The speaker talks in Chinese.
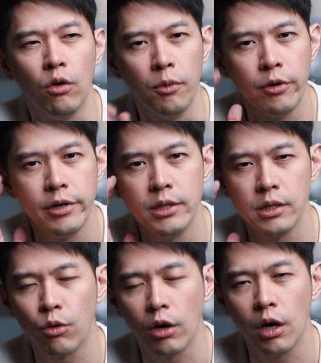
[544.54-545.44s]
统我们会认
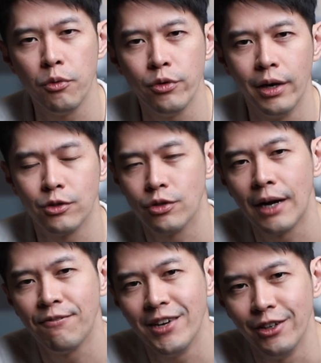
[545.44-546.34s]
知的广告不一样，就是
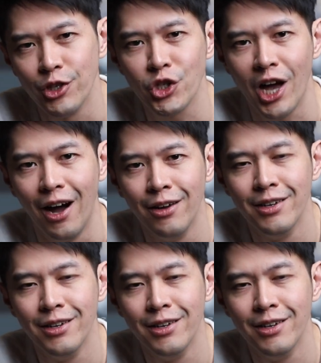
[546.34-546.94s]
它非常的长。